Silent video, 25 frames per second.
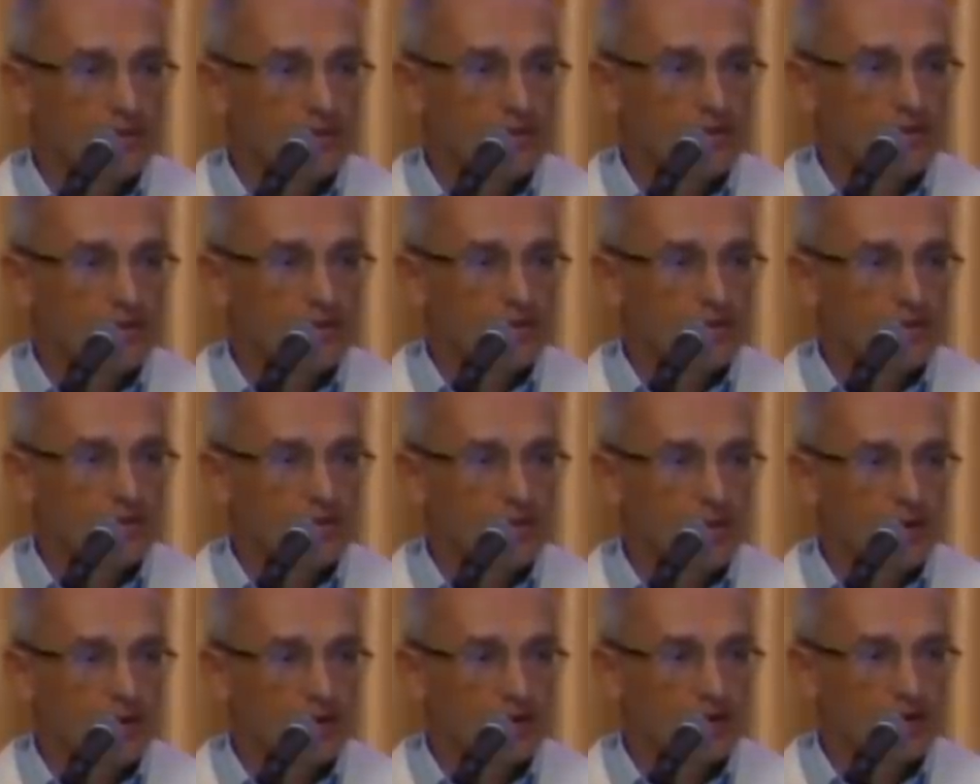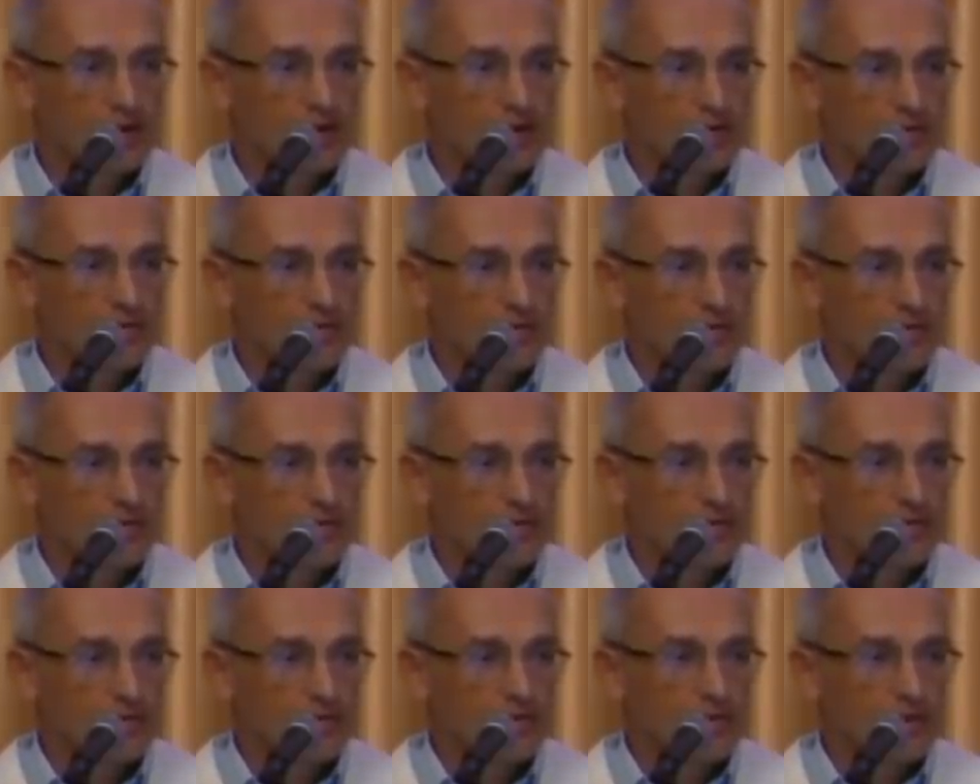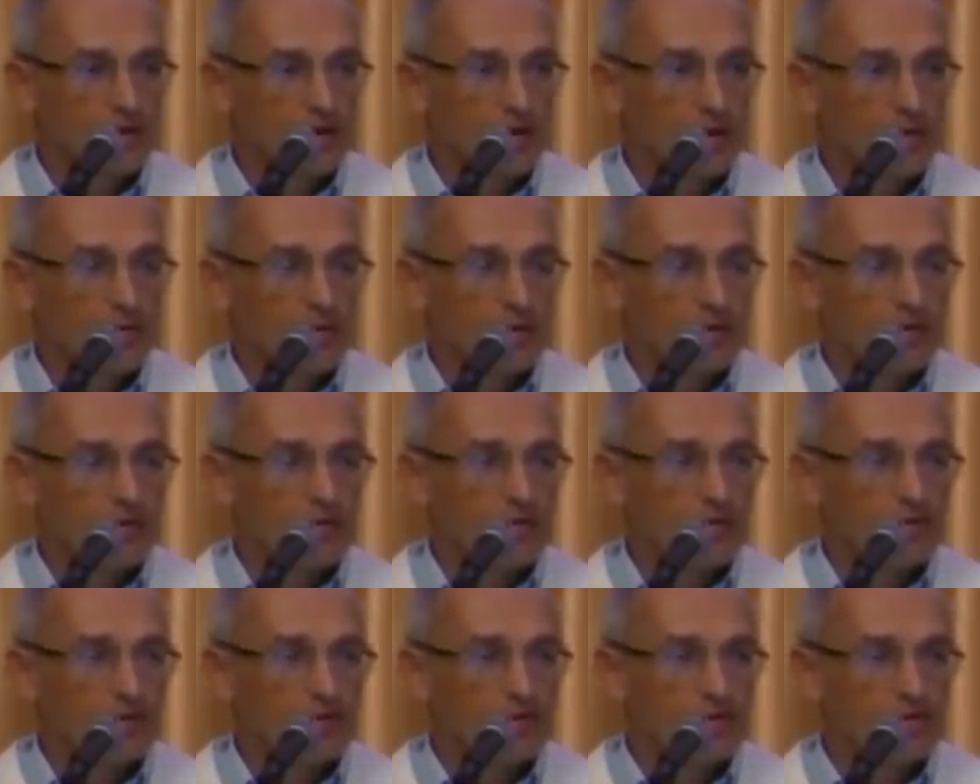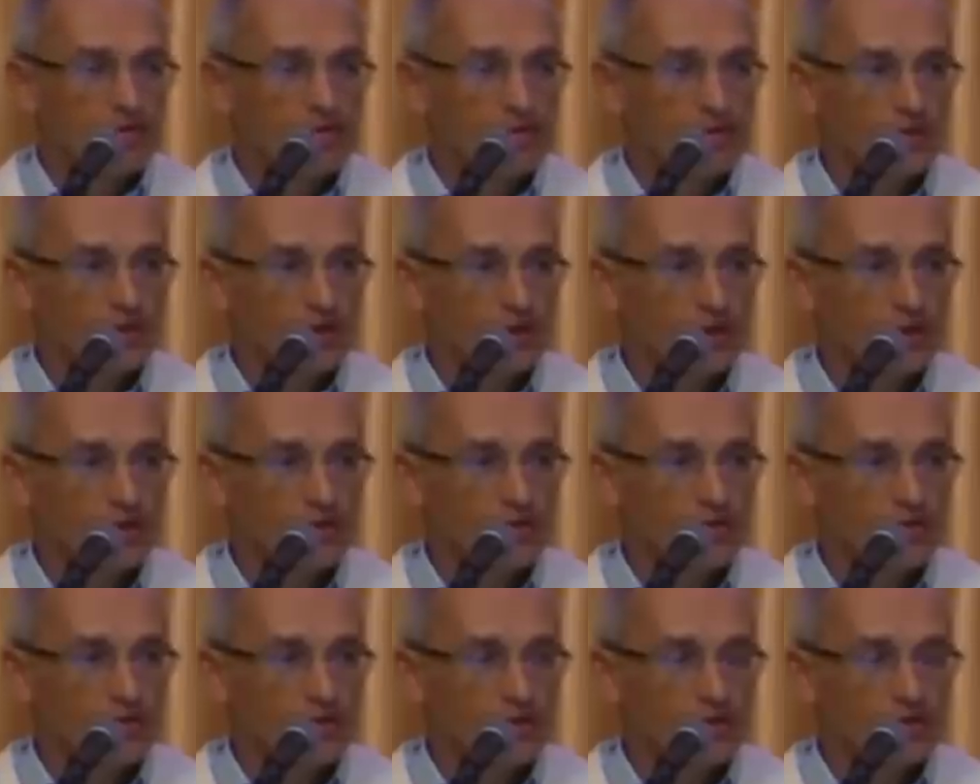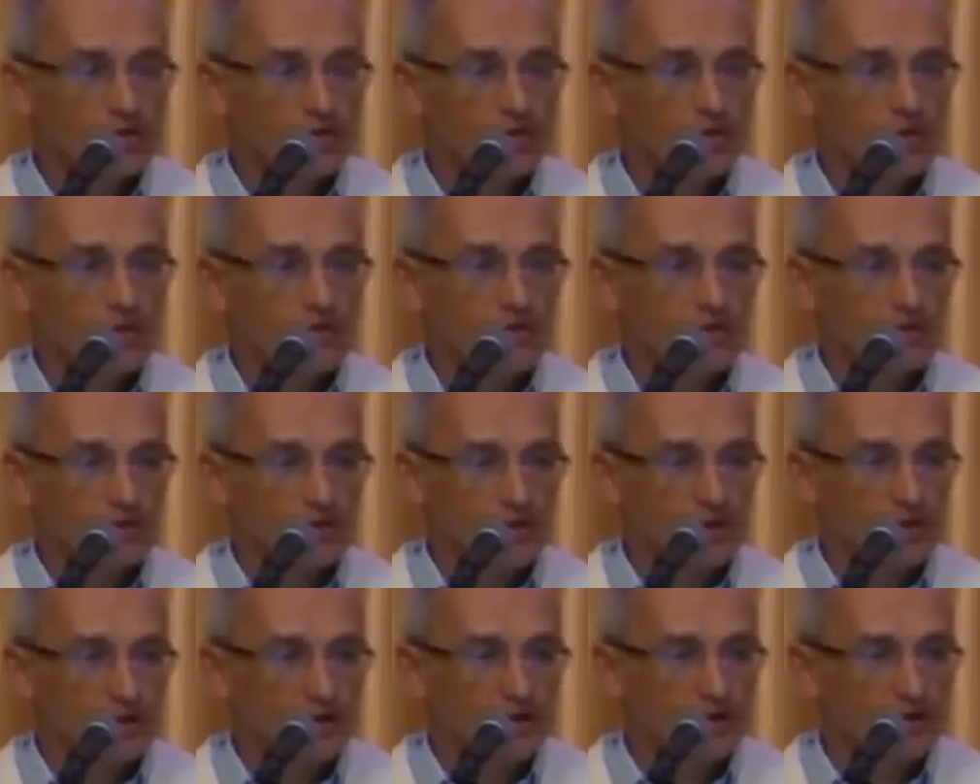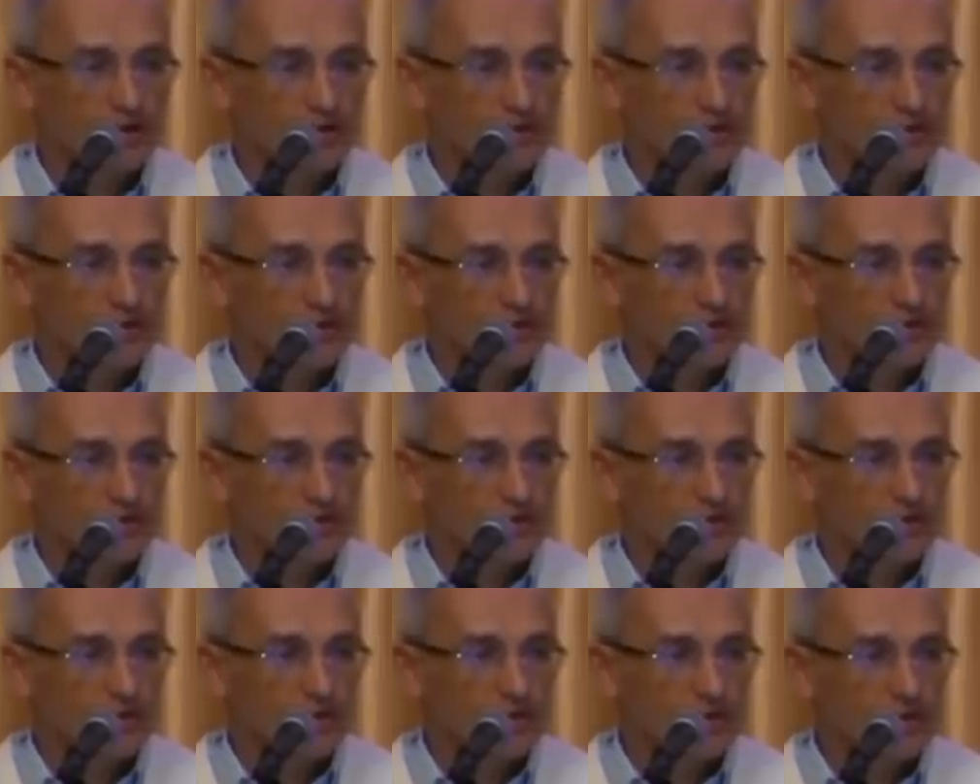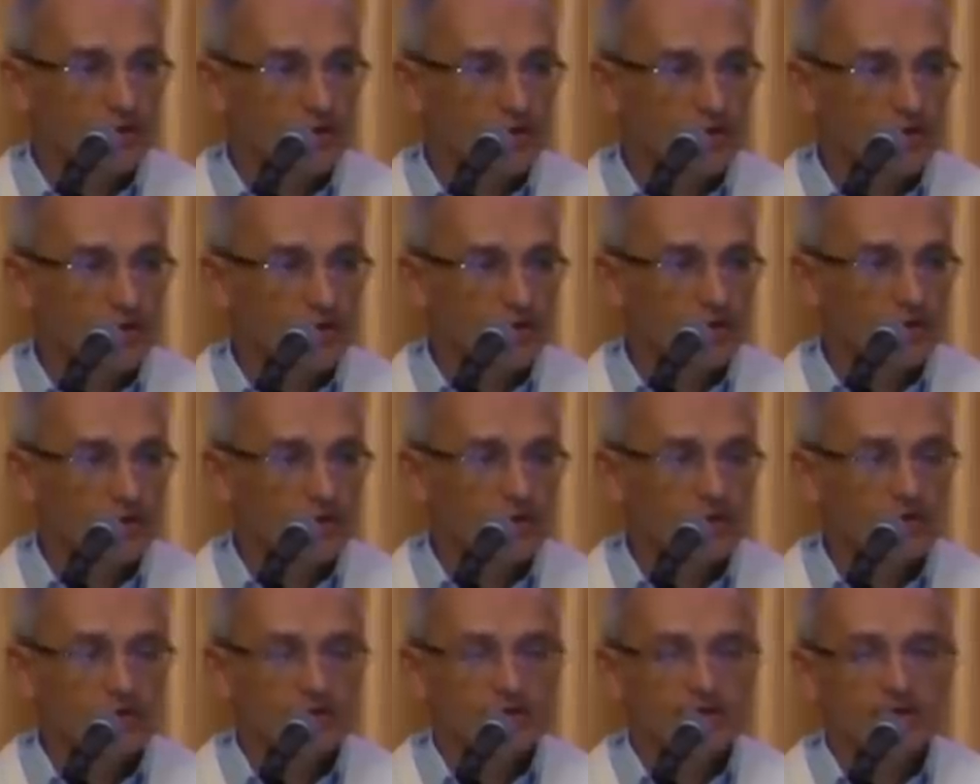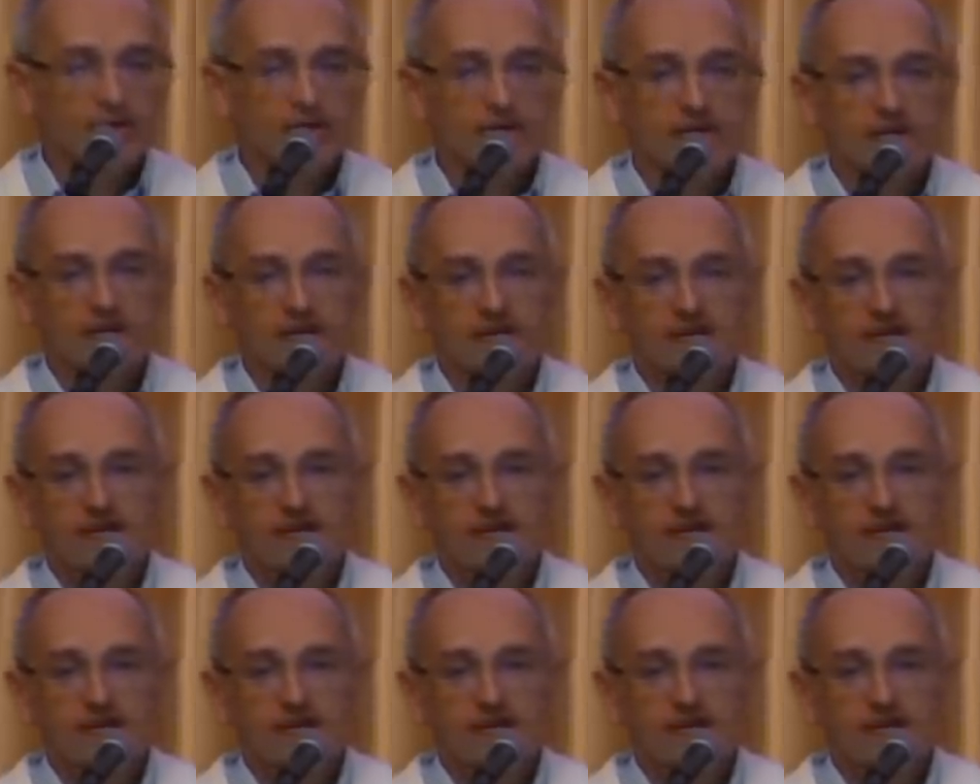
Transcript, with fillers: еще одним мальчиком. А потом еще через год еще девочка. И у них трое детей сейчас.